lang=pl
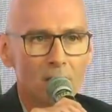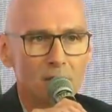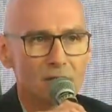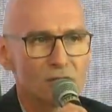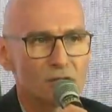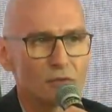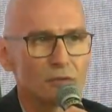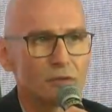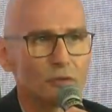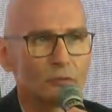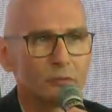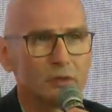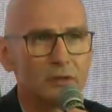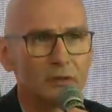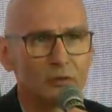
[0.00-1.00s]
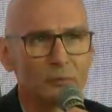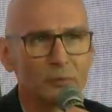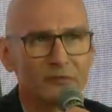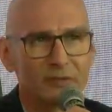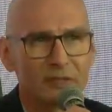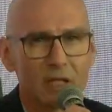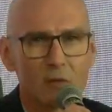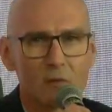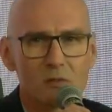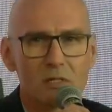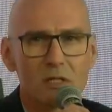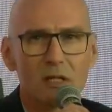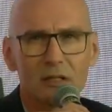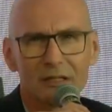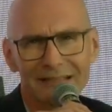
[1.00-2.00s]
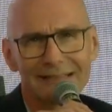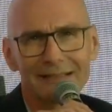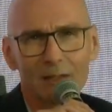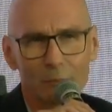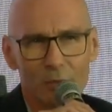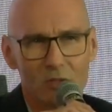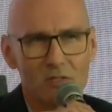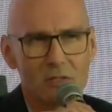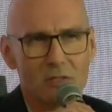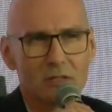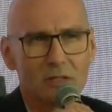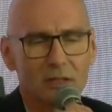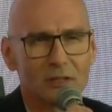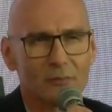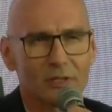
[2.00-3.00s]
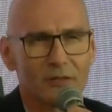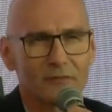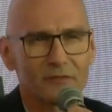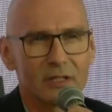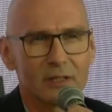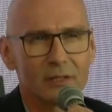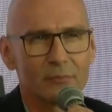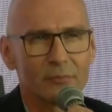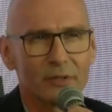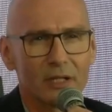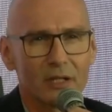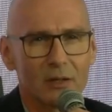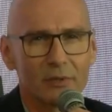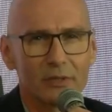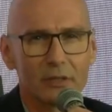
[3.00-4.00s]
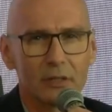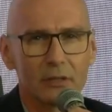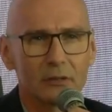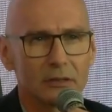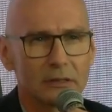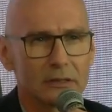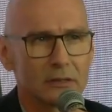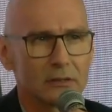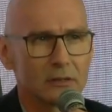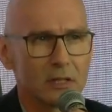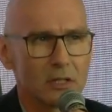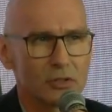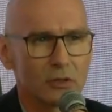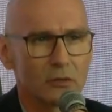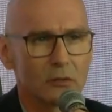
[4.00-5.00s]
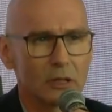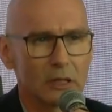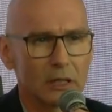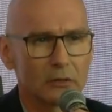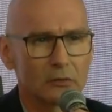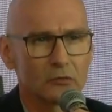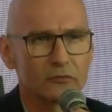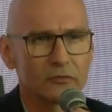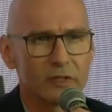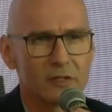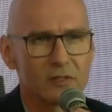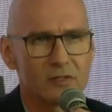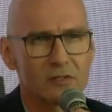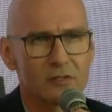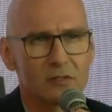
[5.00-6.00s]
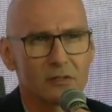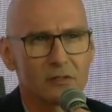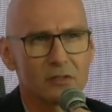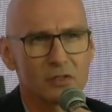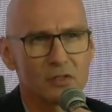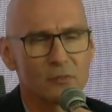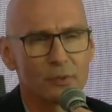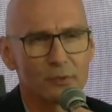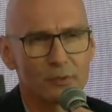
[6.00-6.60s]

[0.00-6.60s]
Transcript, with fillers: Te środki unijne odpowiadają za kilka procent tak naprawdę PKB e, naszego kraju, więc e, jeśli